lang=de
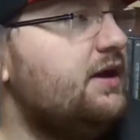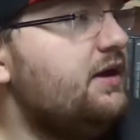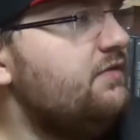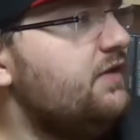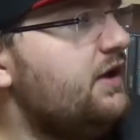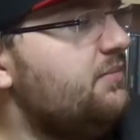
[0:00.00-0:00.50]
Da
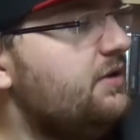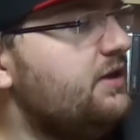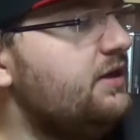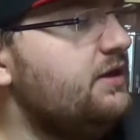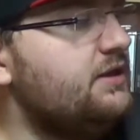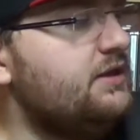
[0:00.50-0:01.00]
haben wir einmal
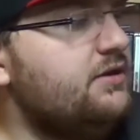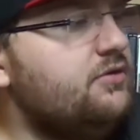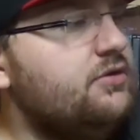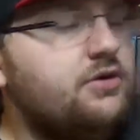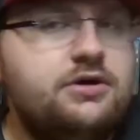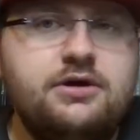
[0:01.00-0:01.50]
hier dann auch
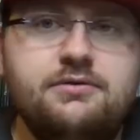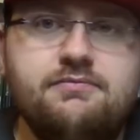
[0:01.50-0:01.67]
noch